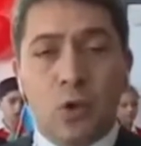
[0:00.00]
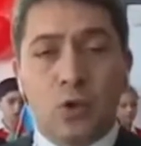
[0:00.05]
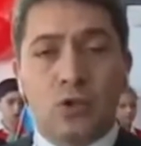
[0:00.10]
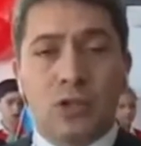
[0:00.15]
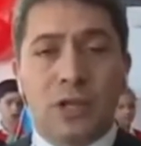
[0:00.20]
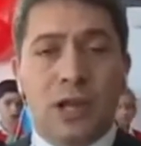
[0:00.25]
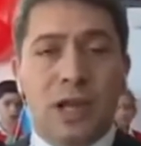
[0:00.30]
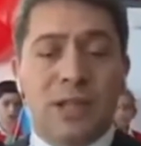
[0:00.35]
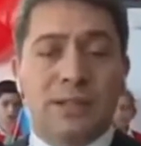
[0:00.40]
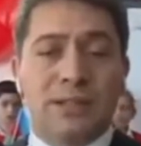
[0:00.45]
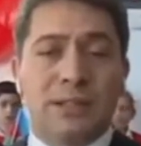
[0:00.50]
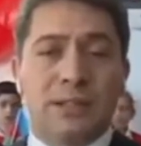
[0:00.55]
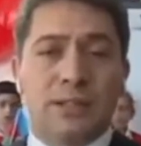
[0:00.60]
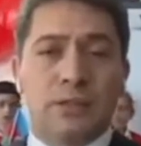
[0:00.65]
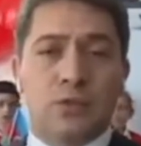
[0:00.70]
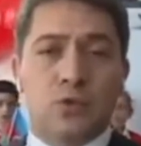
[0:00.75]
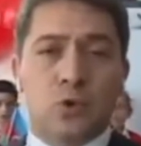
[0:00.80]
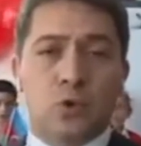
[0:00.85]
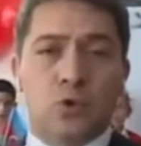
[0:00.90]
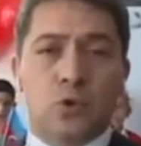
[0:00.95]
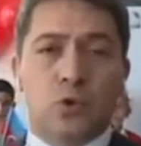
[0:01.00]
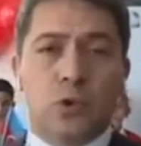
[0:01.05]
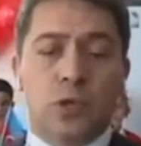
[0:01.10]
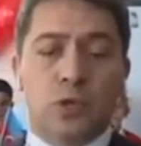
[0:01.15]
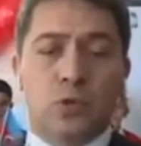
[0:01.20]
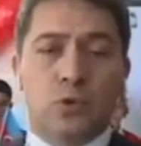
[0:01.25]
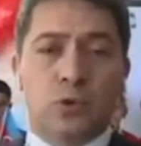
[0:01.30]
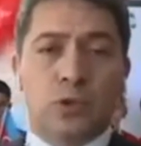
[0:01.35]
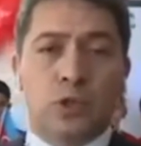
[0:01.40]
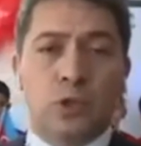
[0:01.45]
96 yıldır coşkuyla
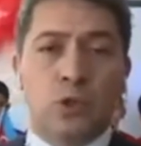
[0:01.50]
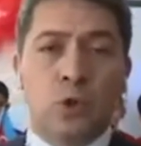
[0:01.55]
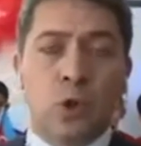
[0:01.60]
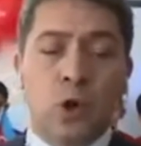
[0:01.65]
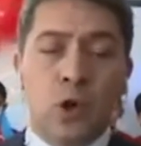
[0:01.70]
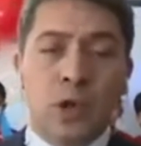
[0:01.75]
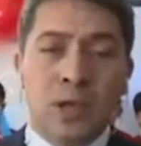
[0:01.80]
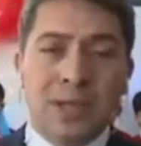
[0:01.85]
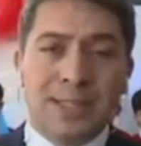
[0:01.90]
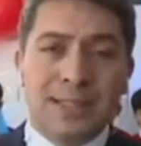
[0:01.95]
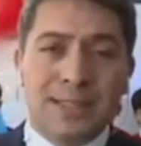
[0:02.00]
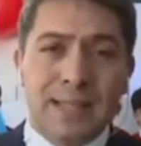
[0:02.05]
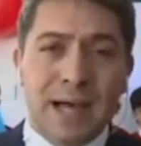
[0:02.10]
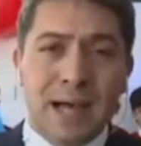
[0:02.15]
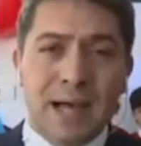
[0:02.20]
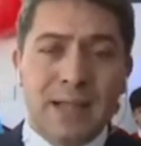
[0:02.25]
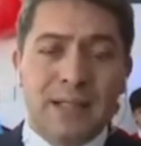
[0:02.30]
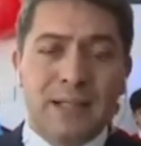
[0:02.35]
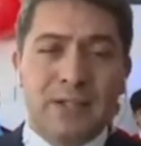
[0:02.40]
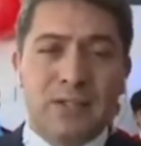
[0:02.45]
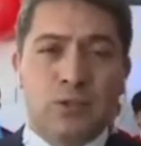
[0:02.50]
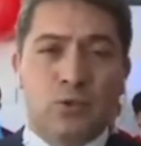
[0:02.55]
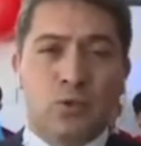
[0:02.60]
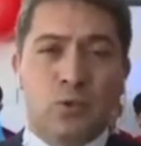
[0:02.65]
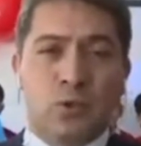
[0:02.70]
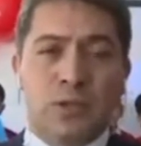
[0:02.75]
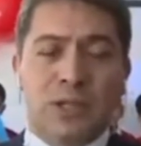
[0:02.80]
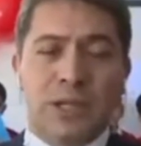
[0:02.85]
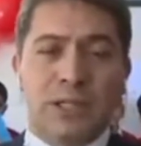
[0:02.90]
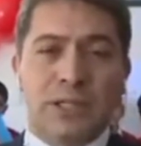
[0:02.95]
kutlanıyor. Sadece
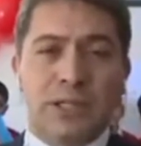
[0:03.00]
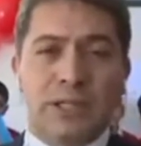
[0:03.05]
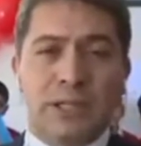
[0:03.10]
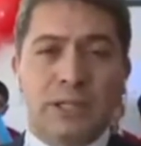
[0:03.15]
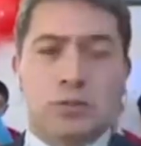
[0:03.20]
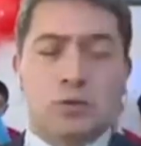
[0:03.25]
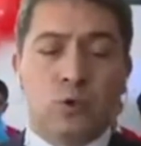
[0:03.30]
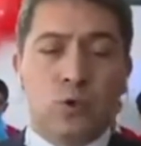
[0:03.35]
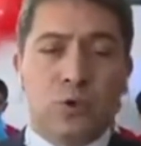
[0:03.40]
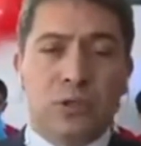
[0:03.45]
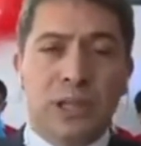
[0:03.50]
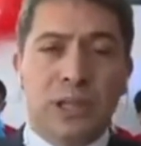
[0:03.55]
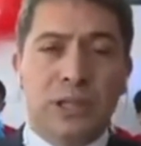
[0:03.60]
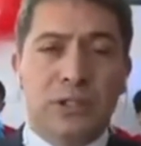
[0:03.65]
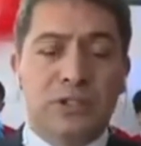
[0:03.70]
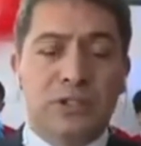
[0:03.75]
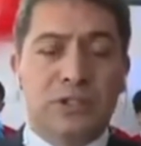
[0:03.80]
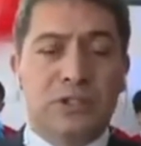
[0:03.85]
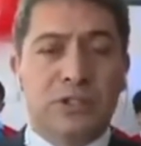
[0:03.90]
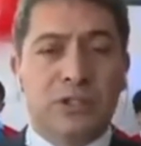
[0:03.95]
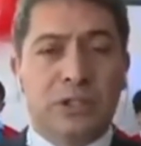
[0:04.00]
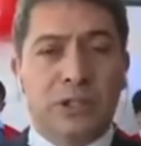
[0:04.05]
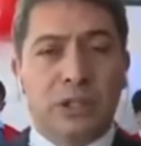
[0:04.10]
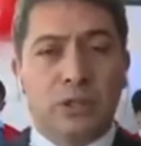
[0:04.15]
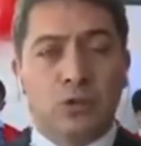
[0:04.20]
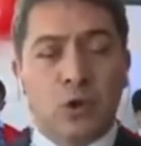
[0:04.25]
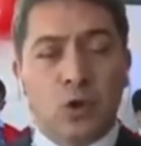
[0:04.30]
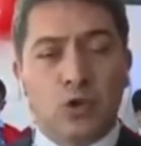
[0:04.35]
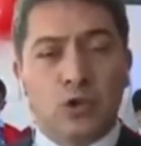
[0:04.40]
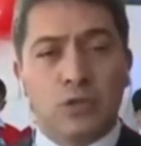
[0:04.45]
Türkiye'de değil, Türkiye'nin dışında
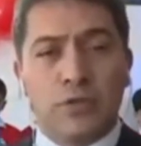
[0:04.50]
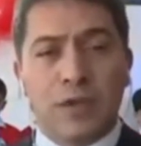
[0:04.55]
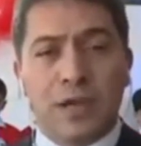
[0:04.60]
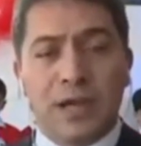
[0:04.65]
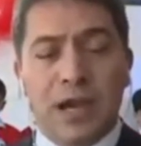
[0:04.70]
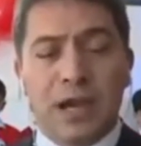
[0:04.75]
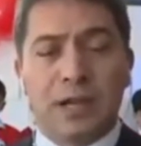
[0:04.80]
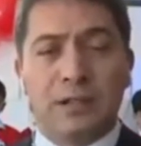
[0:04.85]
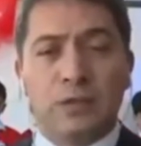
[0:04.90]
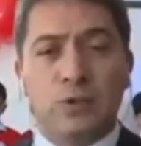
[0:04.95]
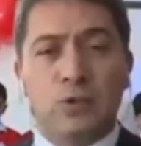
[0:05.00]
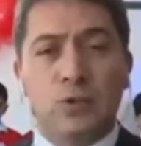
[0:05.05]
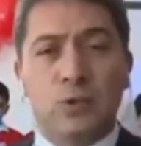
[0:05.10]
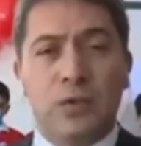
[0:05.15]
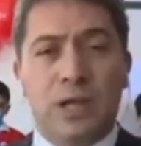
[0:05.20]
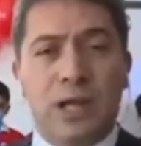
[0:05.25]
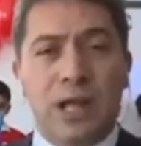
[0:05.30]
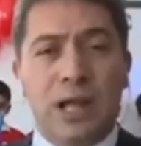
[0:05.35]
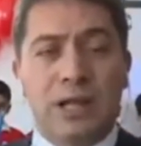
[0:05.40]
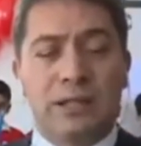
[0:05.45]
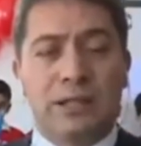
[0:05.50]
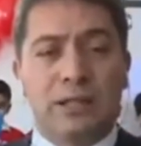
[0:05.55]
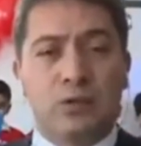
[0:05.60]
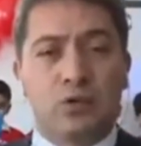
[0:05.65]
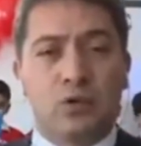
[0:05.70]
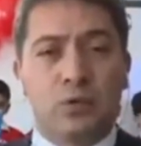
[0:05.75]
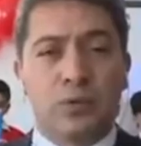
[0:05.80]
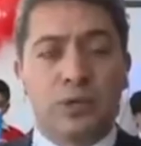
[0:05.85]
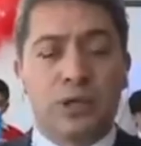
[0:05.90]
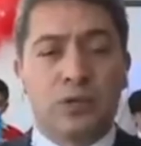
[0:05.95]
da dost ve kardeş ülkelerde de
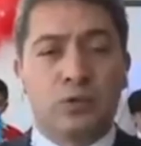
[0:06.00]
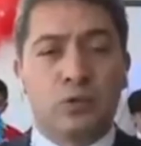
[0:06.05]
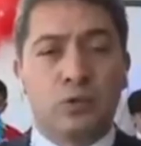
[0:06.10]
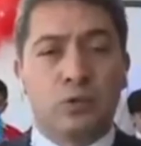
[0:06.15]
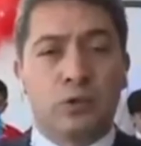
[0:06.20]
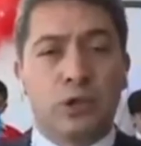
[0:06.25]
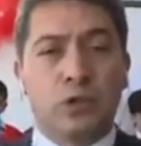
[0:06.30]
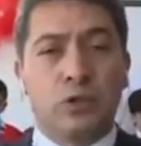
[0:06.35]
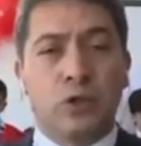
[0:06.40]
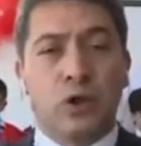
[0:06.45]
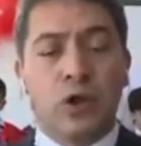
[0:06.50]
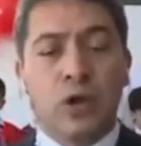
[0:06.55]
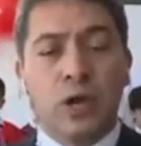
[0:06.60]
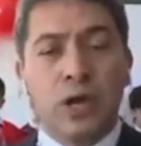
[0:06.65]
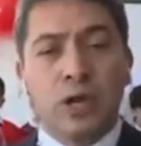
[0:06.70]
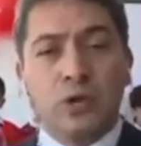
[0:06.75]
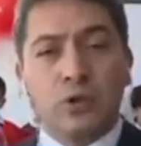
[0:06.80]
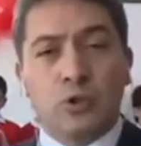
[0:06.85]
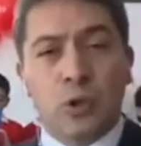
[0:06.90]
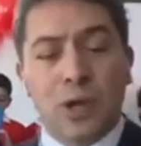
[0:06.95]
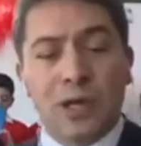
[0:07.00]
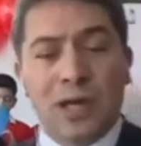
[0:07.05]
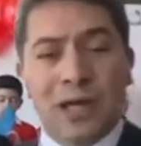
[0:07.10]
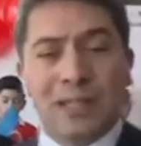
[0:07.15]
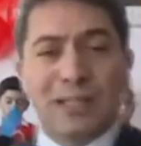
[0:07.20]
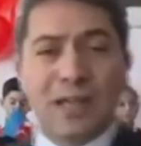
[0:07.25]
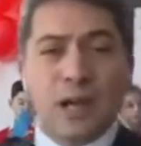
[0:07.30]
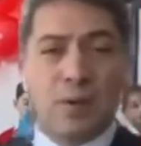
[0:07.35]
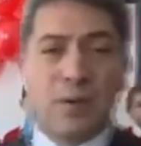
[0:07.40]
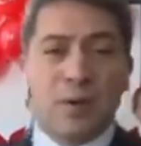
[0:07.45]
Cumhuriyet kutlanıyor. Şu an
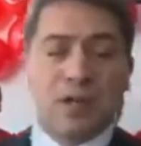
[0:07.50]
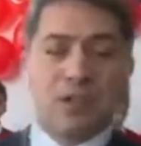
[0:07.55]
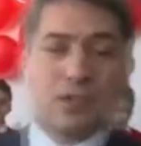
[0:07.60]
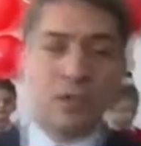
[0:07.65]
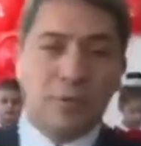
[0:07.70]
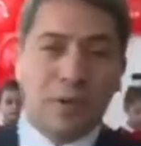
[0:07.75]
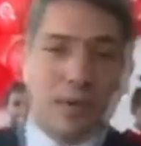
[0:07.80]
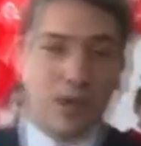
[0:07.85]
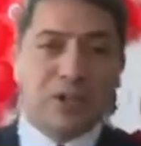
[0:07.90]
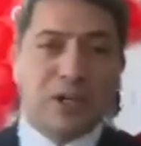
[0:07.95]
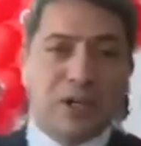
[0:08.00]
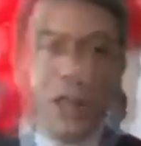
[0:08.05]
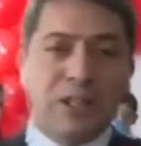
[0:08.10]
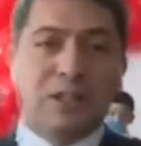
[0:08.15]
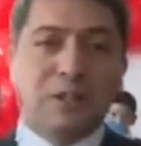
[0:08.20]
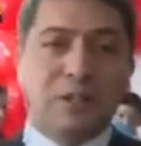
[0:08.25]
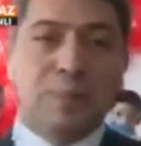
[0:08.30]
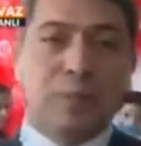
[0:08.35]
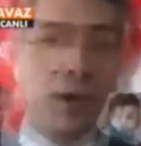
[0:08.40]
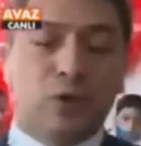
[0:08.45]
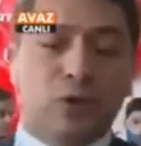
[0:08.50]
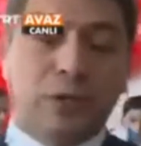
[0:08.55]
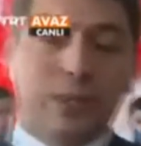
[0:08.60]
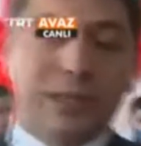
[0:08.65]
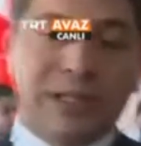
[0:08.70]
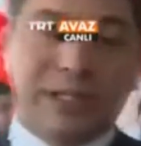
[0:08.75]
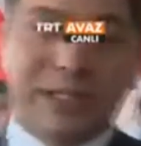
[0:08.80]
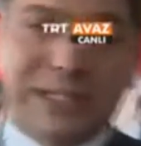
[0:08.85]
Azerbaycan'ın başkenti Bakü'de